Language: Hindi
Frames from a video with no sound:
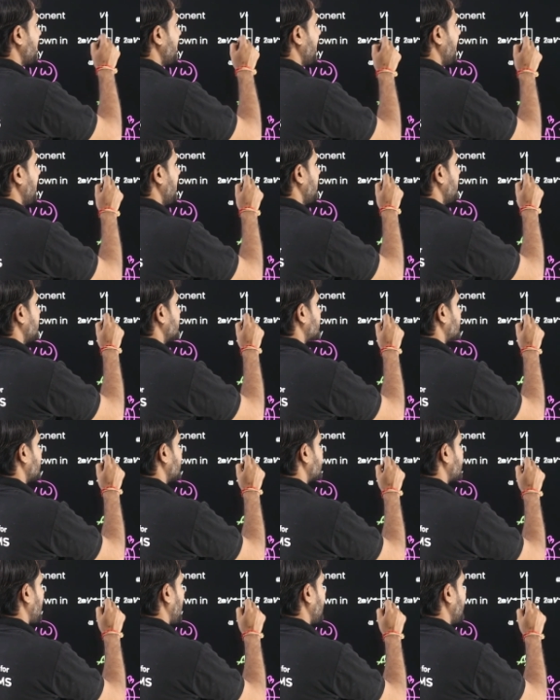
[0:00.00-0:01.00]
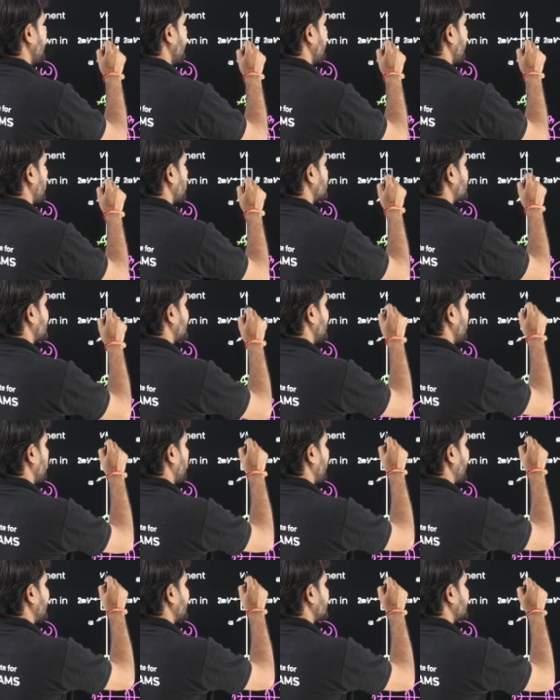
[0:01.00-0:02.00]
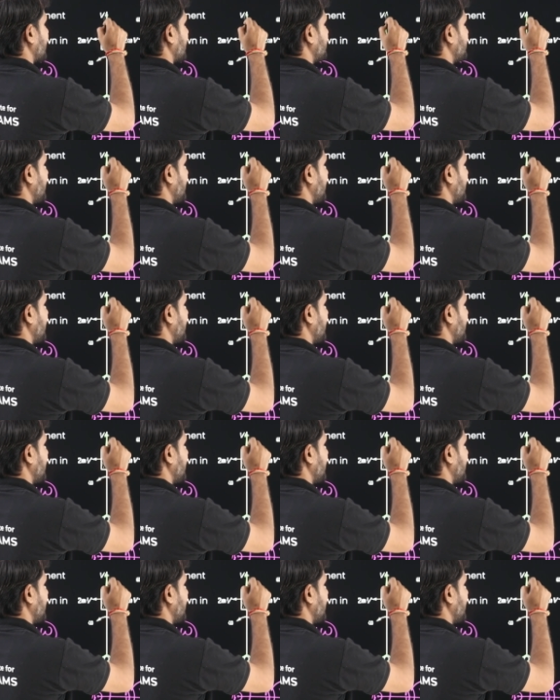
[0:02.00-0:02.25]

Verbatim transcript: है इसकी स्लाइडिंग वेलोसिटी ऊपर की तरफ दी